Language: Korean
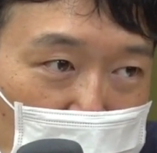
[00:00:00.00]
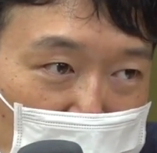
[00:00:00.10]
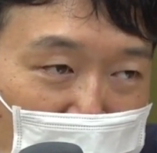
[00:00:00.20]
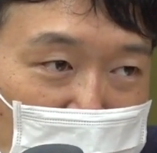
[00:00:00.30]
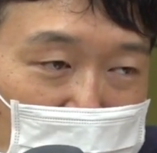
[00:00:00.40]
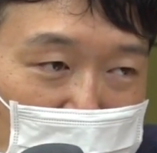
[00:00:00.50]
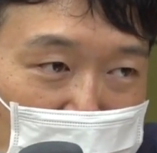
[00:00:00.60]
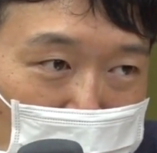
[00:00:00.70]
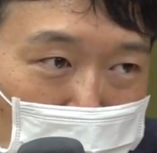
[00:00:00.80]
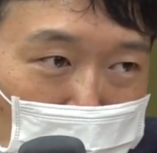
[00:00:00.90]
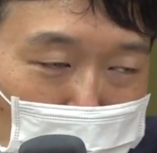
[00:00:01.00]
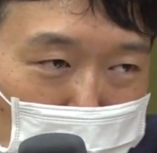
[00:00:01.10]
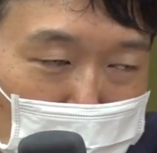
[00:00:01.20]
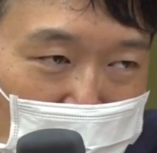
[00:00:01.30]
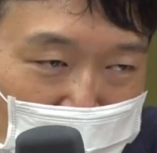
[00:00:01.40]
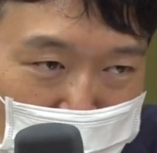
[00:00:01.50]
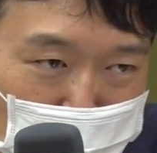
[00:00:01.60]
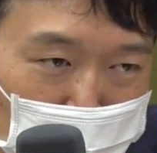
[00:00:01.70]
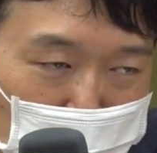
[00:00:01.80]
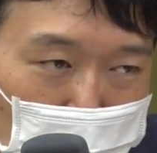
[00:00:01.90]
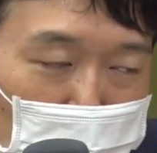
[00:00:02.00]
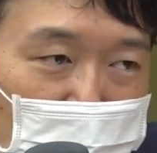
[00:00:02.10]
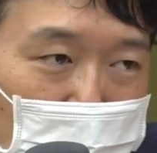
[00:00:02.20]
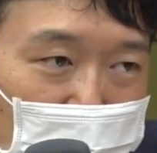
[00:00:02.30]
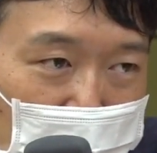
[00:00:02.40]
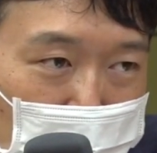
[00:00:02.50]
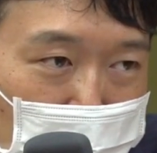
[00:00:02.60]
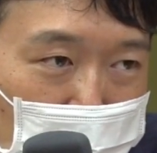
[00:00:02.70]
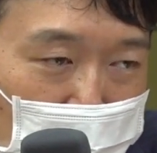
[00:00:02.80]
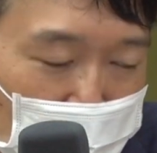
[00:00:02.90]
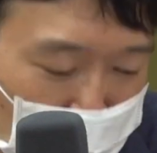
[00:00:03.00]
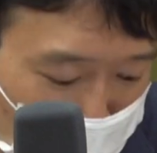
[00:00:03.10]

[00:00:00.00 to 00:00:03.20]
나는 살아남고 누군가를 좀 손을 잡아가지고 더